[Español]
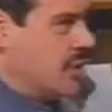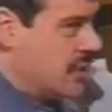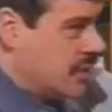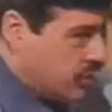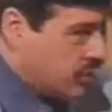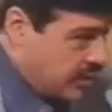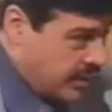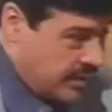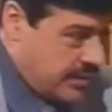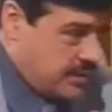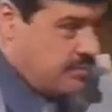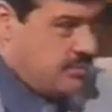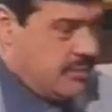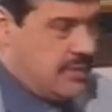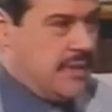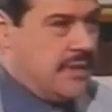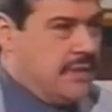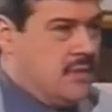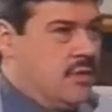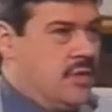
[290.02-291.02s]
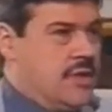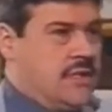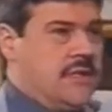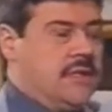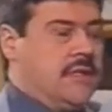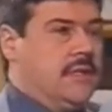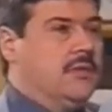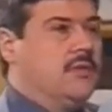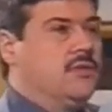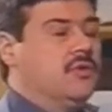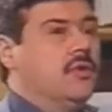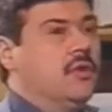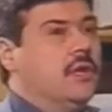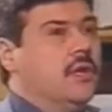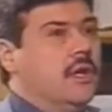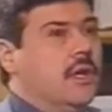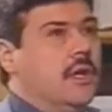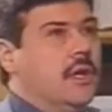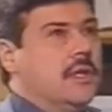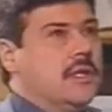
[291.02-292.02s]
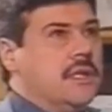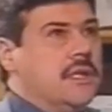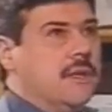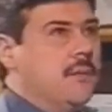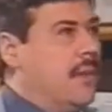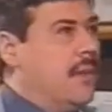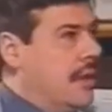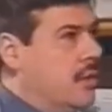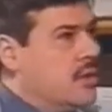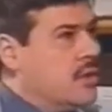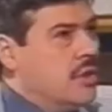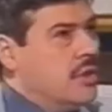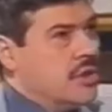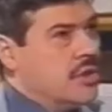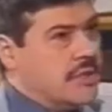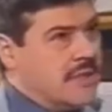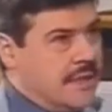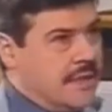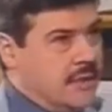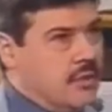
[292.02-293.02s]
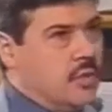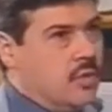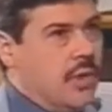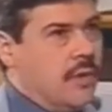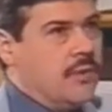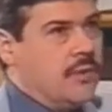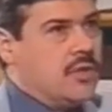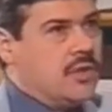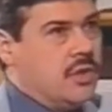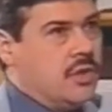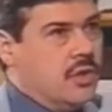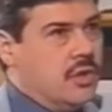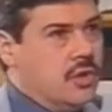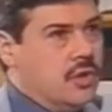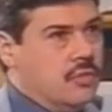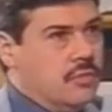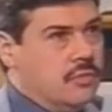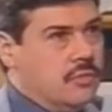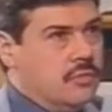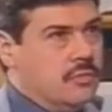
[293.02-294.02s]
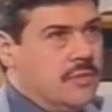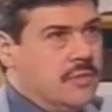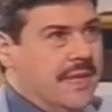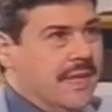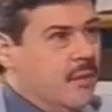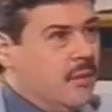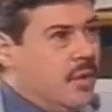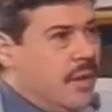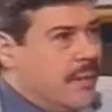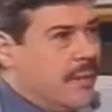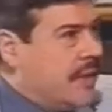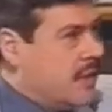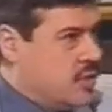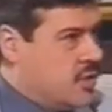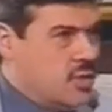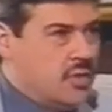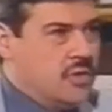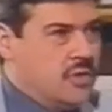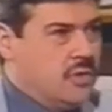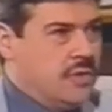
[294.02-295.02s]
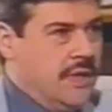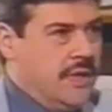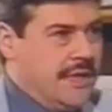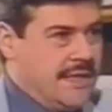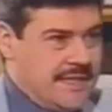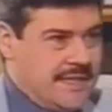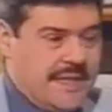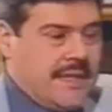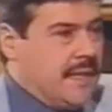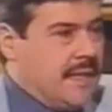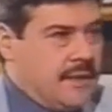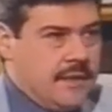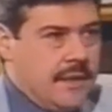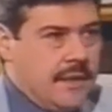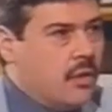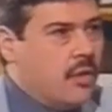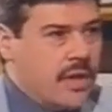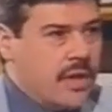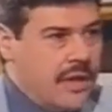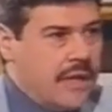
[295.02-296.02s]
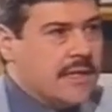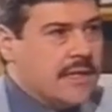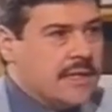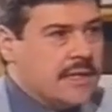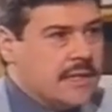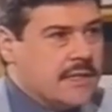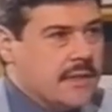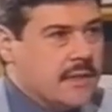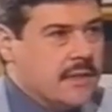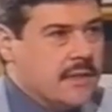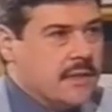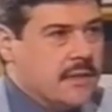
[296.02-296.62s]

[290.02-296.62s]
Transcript: es el yoga, que es lo que está dicho. Sin embargo, se nos está dando una visión del universo, del ser, de lo que es